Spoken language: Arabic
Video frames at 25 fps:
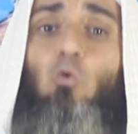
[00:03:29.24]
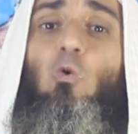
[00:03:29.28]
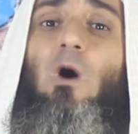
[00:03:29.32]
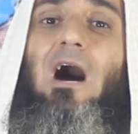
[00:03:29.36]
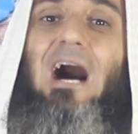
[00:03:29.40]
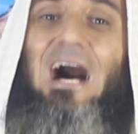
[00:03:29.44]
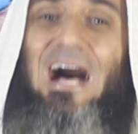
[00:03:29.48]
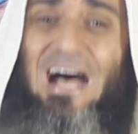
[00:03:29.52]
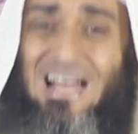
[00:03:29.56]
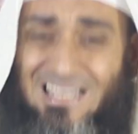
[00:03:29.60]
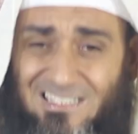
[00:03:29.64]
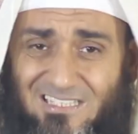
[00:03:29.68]

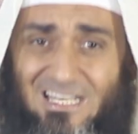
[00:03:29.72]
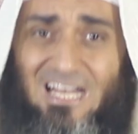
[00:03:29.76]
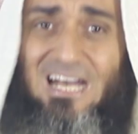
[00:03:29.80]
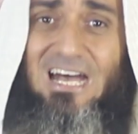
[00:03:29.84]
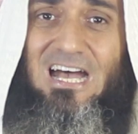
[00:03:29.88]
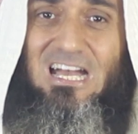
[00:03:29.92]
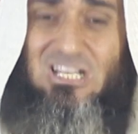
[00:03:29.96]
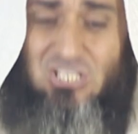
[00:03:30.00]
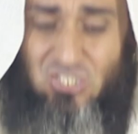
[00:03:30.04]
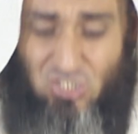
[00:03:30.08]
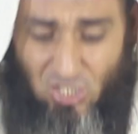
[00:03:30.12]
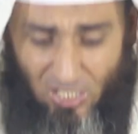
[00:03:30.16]

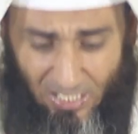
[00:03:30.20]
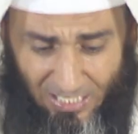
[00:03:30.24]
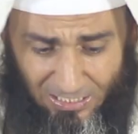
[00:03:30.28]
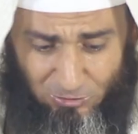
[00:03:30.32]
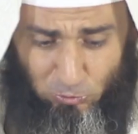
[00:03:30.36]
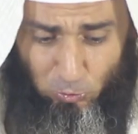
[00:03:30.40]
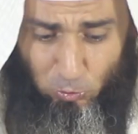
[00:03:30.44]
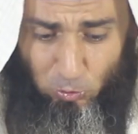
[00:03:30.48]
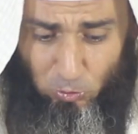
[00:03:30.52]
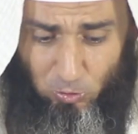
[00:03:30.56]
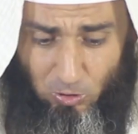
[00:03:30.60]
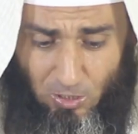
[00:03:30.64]
وأنا
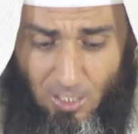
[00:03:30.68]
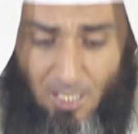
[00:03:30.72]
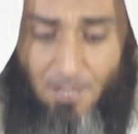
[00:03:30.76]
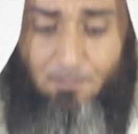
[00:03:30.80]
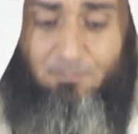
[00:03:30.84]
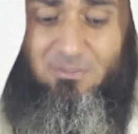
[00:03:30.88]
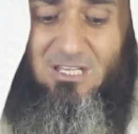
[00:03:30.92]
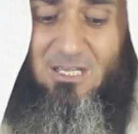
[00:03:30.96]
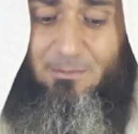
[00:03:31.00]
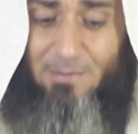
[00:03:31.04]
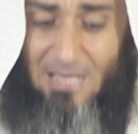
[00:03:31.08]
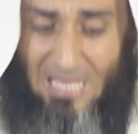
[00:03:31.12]
أشهد
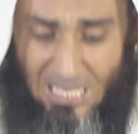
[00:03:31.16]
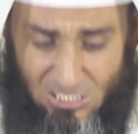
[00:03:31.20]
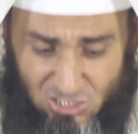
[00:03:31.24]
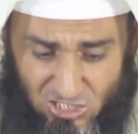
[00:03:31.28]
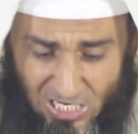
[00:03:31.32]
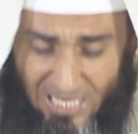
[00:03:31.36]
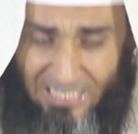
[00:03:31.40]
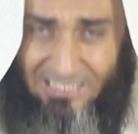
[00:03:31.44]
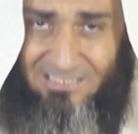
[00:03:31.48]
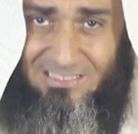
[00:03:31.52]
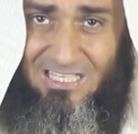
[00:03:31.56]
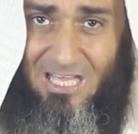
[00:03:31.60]
بما
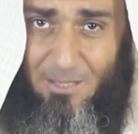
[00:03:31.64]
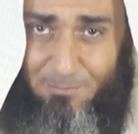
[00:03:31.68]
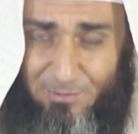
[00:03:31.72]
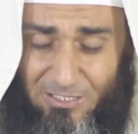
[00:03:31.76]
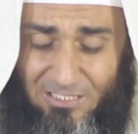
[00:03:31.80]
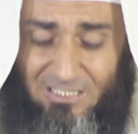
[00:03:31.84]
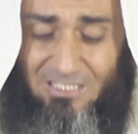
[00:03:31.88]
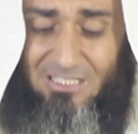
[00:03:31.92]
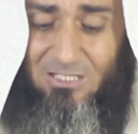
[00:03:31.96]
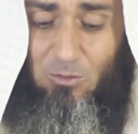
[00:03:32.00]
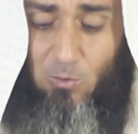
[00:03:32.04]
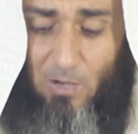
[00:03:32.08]
شهد
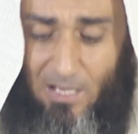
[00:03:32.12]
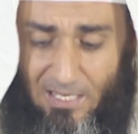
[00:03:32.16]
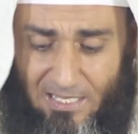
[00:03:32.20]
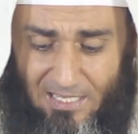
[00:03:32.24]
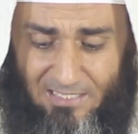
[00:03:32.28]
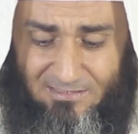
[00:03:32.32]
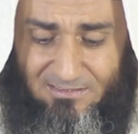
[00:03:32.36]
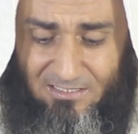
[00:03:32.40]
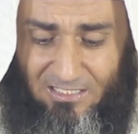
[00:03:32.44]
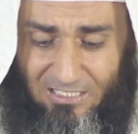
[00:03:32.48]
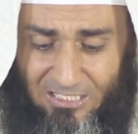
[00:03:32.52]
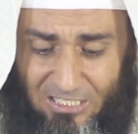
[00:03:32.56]
به
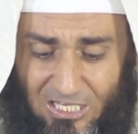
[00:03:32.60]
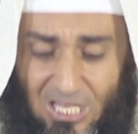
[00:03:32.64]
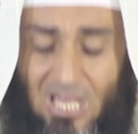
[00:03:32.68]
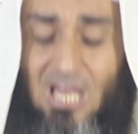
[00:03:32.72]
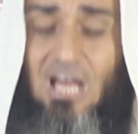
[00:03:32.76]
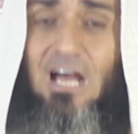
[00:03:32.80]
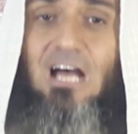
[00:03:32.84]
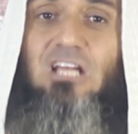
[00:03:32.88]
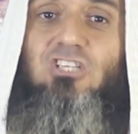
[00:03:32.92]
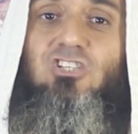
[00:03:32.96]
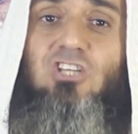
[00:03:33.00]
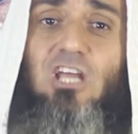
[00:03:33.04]
ولدي
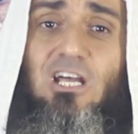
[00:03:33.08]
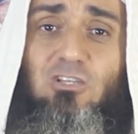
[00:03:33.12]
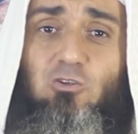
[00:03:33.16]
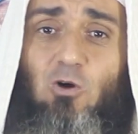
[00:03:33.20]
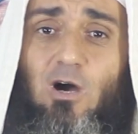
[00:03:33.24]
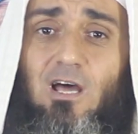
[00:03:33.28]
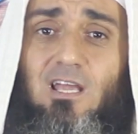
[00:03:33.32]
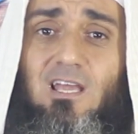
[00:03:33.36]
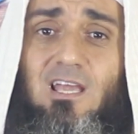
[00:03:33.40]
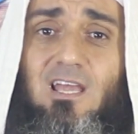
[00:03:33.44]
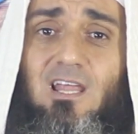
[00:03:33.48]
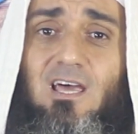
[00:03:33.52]
أشهد
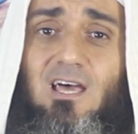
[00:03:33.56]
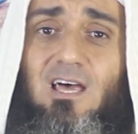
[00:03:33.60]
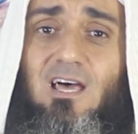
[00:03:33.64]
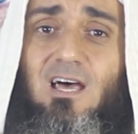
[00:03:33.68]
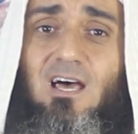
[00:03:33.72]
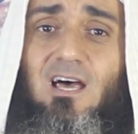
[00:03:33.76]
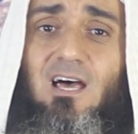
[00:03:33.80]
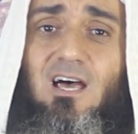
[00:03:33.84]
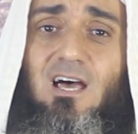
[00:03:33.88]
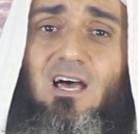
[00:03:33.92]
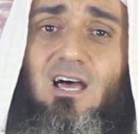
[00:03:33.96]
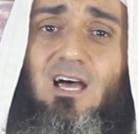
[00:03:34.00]
أن
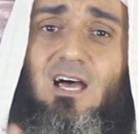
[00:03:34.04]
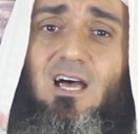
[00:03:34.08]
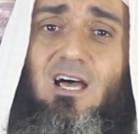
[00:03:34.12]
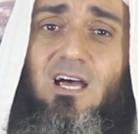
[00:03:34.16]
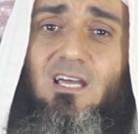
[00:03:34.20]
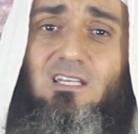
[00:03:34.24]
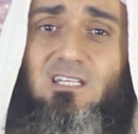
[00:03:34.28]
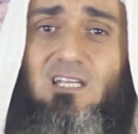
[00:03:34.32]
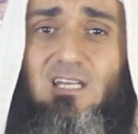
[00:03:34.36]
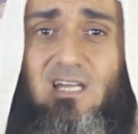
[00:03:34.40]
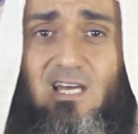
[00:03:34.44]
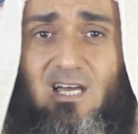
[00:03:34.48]

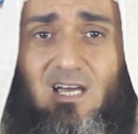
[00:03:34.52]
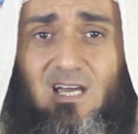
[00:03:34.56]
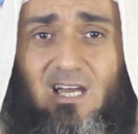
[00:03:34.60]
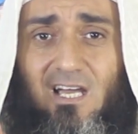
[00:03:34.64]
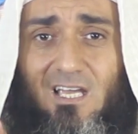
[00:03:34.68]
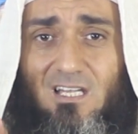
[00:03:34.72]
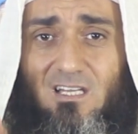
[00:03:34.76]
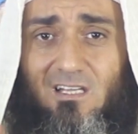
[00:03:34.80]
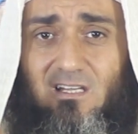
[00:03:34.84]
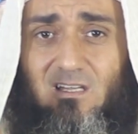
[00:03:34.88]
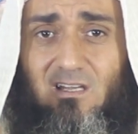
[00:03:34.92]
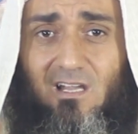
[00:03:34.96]
لا
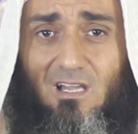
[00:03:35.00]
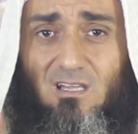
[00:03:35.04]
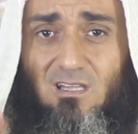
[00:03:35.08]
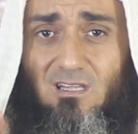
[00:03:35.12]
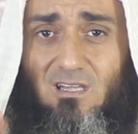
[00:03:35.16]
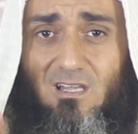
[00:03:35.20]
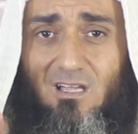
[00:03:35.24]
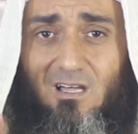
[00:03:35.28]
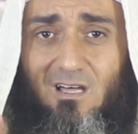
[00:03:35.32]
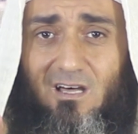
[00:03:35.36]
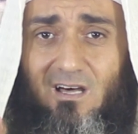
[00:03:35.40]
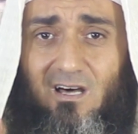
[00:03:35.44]
إله إلا
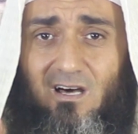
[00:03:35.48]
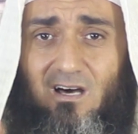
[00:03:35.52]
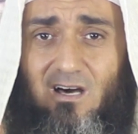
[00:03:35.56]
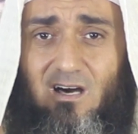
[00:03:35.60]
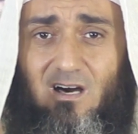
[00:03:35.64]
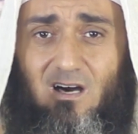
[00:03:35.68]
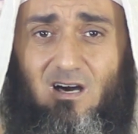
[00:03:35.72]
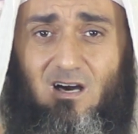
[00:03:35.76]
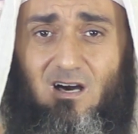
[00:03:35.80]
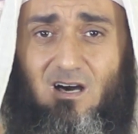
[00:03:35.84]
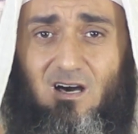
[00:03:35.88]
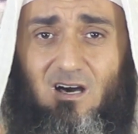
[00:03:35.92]

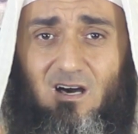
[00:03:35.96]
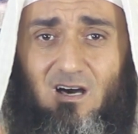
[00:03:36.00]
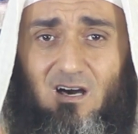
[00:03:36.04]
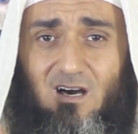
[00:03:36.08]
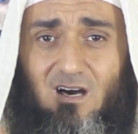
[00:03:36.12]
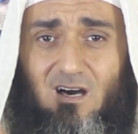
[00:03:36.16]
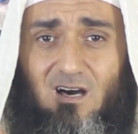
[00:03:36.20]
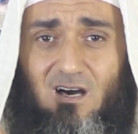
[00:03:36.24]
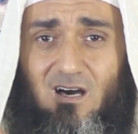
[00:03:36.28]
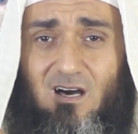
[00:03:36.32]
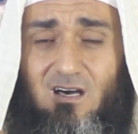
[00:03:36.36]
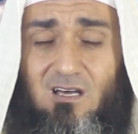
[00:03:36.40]

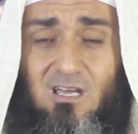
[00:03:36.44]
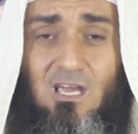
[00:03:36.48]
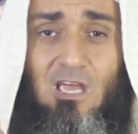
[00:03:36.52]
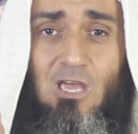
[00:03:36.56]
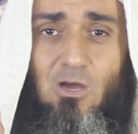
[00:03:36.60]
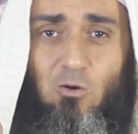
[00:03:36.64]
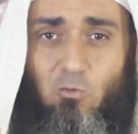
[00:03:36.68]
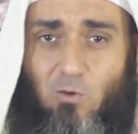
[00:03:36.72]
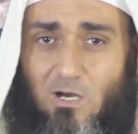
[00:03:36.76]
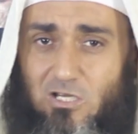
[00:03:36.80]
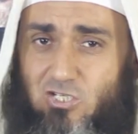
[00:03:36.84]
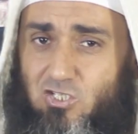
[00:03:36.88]
الله
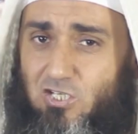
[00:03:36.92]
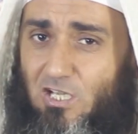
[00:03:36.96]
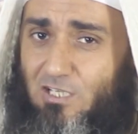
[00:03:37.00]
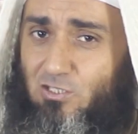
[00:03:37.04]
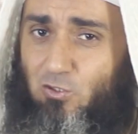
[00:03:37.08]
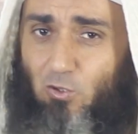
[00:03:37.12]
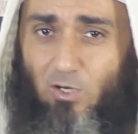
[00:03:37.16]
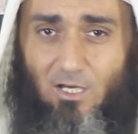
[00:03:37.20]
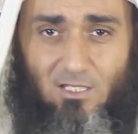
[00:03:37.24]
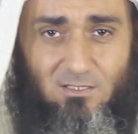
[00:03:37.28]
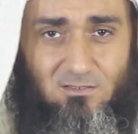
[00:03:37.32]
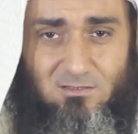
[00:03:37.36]

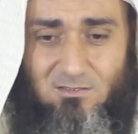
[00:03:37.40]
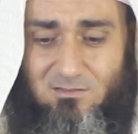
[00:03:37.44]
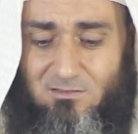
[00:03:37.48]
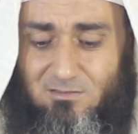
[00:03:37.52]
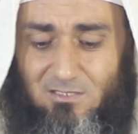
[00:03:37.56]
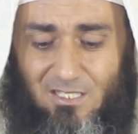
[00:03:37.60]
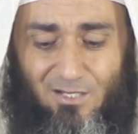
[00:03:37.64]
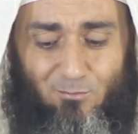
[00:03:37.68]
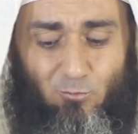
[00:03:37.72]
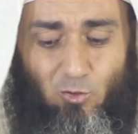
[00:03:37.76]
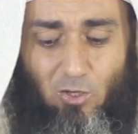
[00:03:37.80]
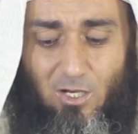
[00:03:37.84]
وأشهد
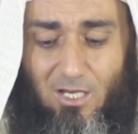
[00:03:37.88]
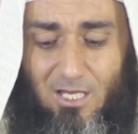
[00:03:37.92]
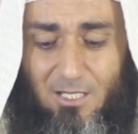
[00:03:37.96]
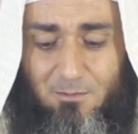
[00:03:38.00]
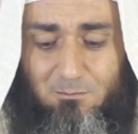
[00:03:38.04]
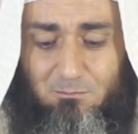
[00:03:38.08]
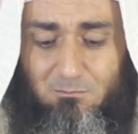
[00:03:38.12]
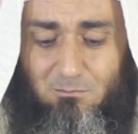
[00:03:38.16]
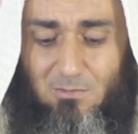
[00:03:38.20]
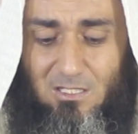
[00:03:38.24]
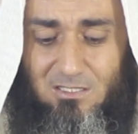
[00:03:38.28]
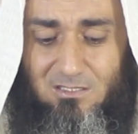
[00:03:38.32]
أن
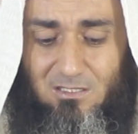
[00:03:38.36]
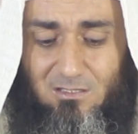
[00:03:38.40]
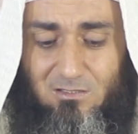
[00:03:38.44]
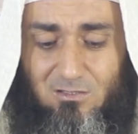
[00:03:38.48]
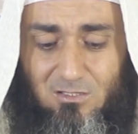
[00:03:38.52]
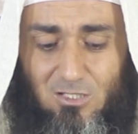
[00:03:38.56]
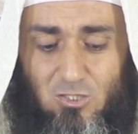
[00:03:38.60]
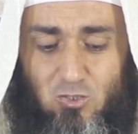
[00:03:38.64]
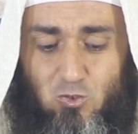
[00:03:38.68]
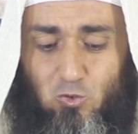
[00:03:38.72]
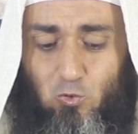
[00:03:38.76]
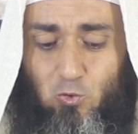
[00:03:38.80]
محمدا
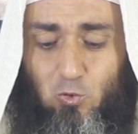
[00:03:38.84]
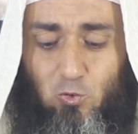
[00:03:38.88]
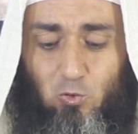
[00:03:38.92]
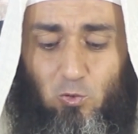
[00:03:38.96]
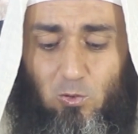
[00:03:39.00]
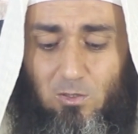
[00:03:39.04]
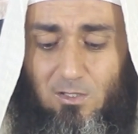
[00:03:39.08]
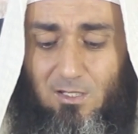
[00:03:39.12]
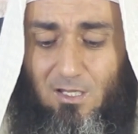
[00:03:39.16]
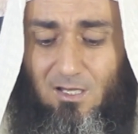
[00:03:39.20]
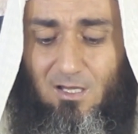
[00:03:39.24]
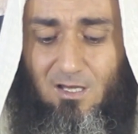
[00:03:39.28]
رسول
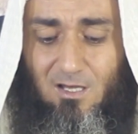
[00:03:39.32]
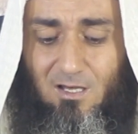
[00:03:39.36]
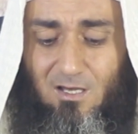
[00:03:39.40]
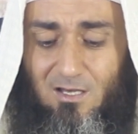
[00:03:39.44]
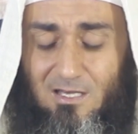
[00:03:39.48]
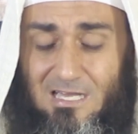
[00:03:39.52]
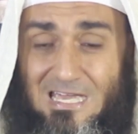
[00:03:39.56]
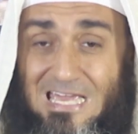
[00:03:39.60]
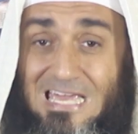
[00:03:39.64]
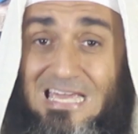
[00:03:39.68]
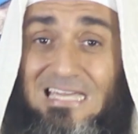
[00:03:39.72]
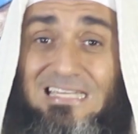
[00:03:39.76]

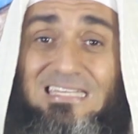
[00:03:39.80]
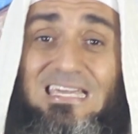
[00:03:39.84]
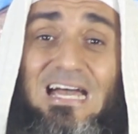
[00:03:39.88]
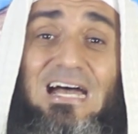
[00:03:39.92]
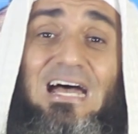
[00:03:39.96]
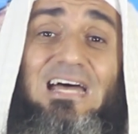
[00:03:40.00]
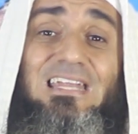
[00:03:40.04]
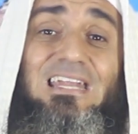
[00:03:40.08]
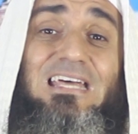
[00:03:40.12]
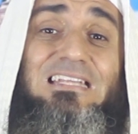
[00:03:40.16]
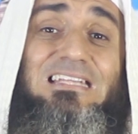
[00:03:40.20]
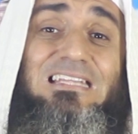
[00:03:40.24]
الله
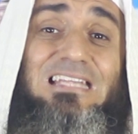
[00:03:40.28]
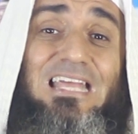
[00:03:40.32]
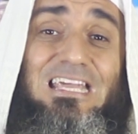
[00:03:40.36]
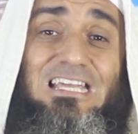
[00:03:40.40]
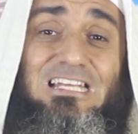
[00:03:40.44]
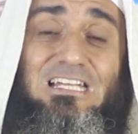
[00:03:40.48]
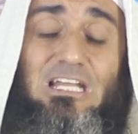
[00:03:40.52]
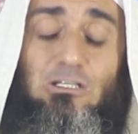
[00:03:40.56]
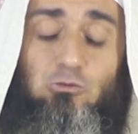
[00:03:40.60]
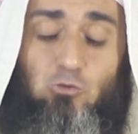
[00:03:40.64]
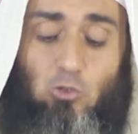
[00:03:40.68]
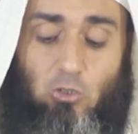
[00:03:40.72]
كانت
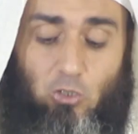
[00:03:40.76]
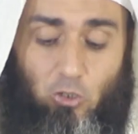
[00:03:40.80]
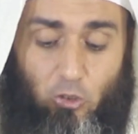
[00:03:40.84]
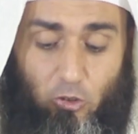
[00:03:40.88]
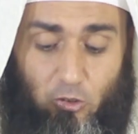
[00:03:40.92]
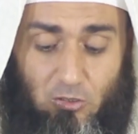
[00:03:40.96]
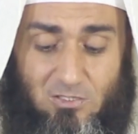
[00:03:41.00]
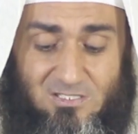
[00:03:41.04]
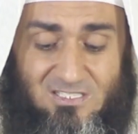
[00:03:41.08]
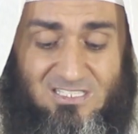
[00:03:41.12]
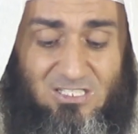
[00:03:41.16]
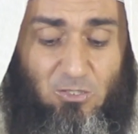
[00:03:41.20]
ليلة
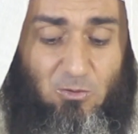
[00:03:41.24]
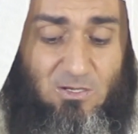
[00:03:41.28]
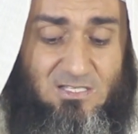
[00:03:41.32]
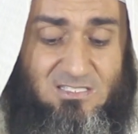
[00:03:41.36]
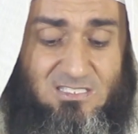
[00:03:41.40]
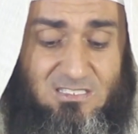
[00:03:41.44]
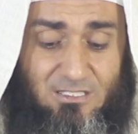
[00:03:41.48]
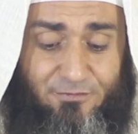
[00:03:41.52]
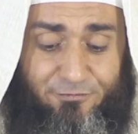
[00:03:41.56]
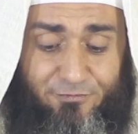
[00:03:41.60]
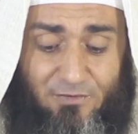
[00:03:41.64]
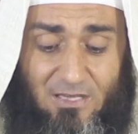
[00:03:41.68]
العرس
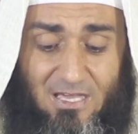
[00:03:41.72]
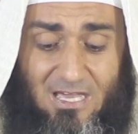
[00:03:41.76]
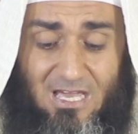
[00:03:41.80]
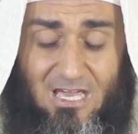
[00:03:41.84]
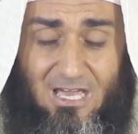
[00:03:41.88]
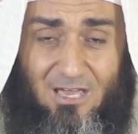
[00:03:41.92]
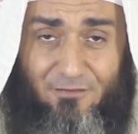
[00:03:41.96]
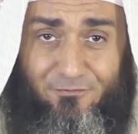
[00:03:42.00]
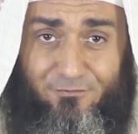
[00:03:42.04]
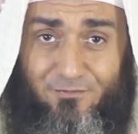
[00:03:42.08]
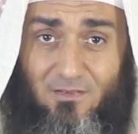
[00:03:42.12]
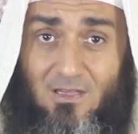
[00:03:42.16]

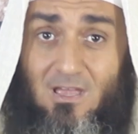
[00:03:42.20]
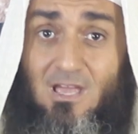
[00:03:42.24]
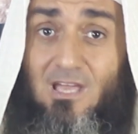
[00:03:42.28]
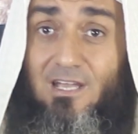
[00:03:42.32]
والزفاف